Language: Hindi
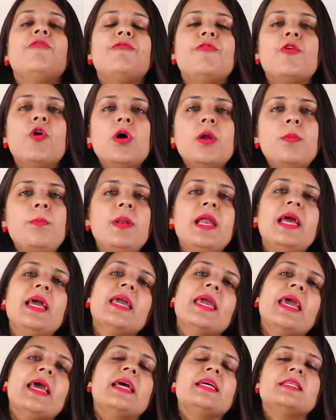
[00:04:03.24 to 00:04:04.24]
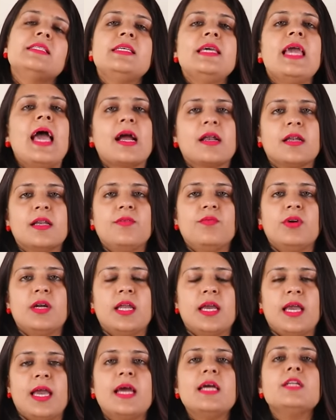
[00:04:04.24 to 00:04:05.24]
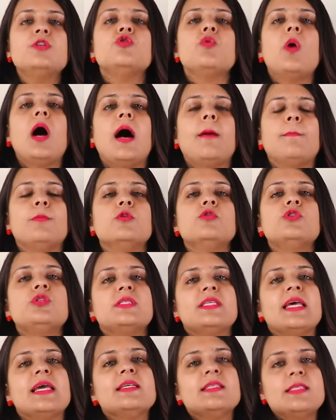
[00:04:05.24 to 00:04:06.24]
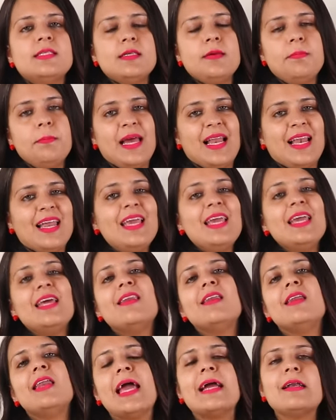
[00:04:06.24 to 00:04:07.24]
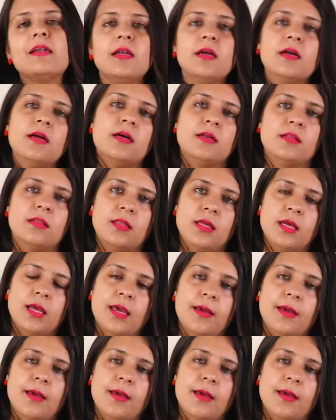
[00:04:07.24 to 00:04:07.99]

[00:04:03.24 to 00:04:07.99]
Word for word: फोर प्ले एक ऐसी एक्टिविटी है जो आपको सेक्स से पहले इरेक्ट करती